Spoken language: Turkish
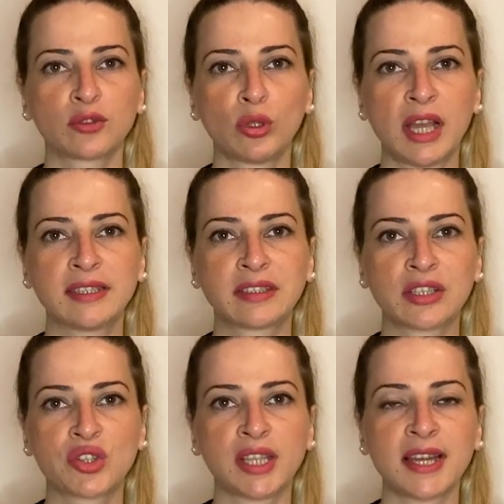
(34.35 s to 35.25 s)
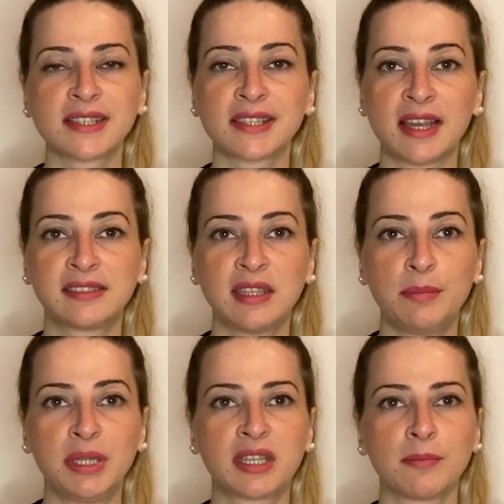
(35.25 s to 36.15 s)
Dolandırıcılar
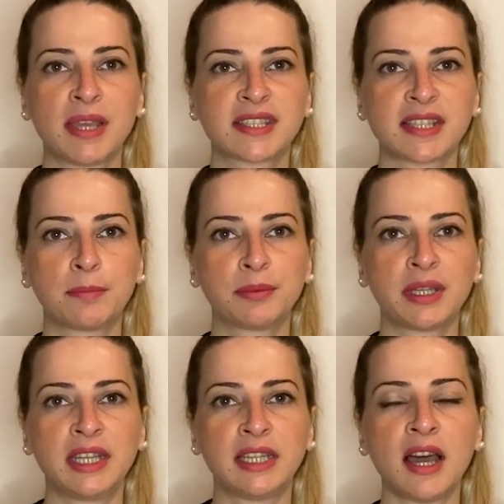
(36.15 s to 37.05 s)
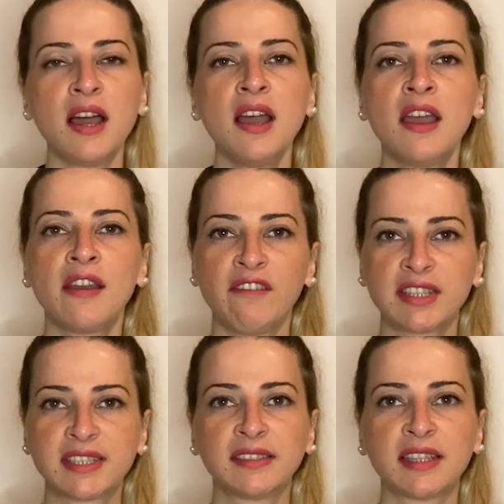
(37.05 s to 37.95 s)
sahte birikim hesaplarıyla
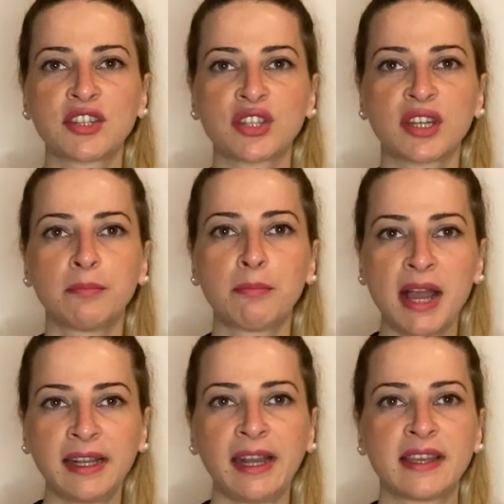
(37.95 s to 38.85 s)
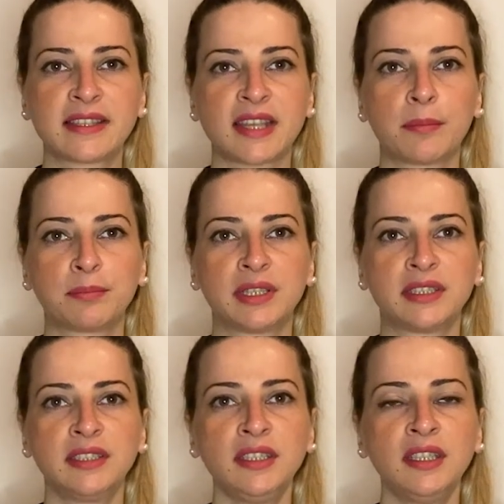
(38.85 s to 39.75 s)
vatandaşların banka
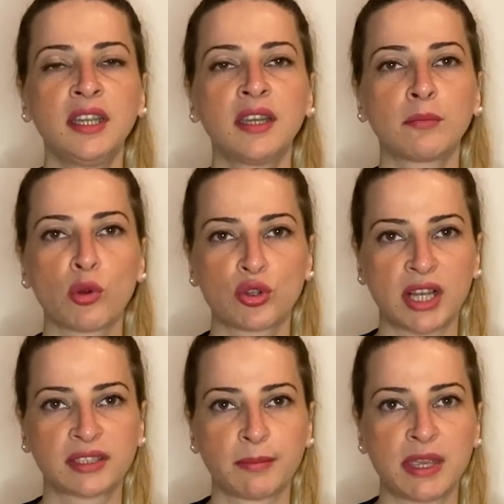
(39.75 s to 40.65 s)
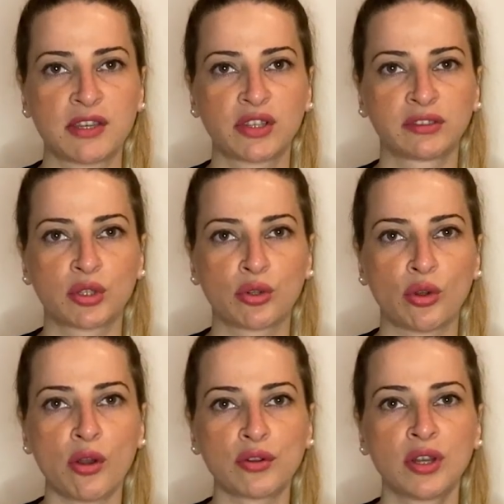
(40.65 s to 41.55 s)
hesaplarını boşaltmaya
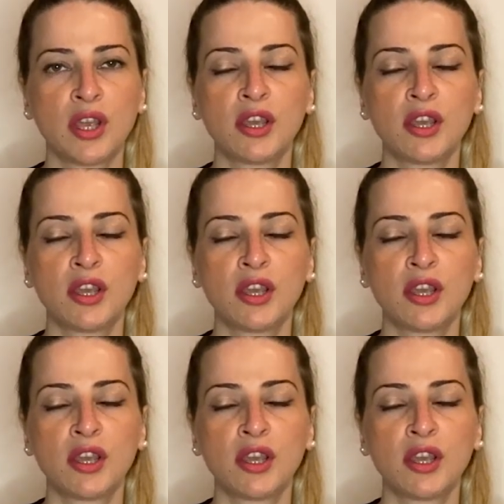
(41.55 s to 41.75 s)
çalışıyor.